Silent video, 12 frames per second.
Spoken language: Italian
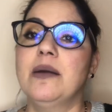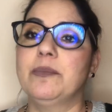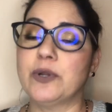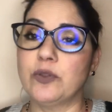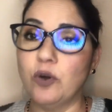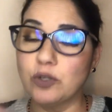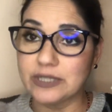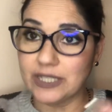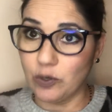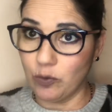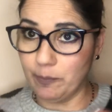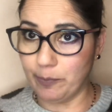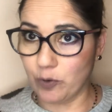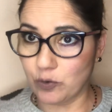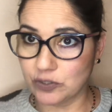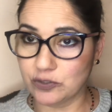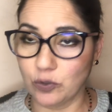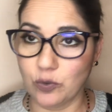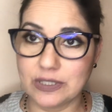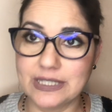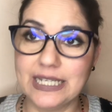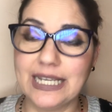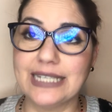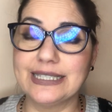prodotti un po
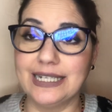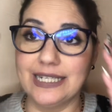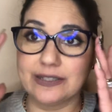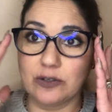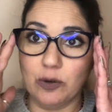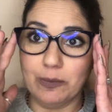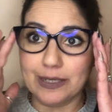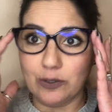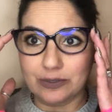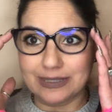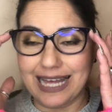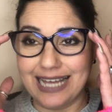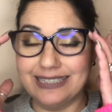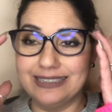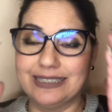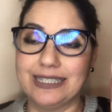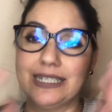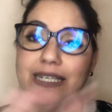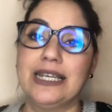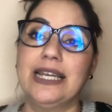costosi che se ne trovano tanti